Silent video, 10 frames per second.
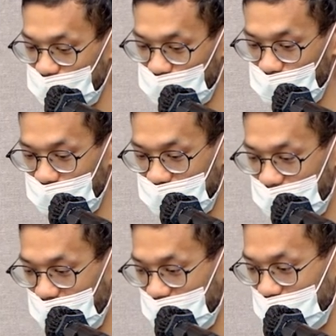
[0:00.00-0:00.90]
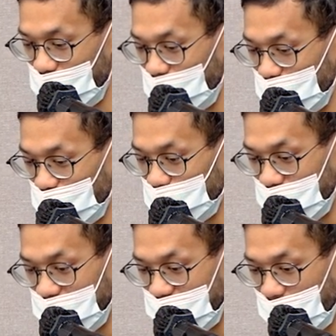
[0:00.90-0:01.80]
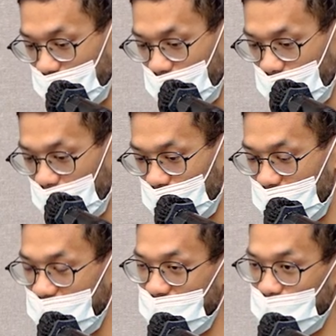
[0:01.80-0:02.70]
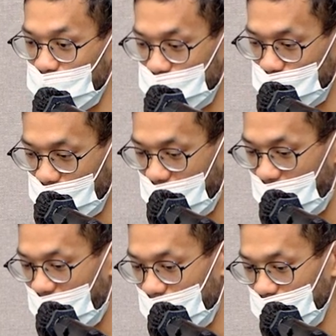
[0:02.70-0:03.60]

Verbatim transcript: 是所有上面有很多学习资料，包括我们的读书会啦，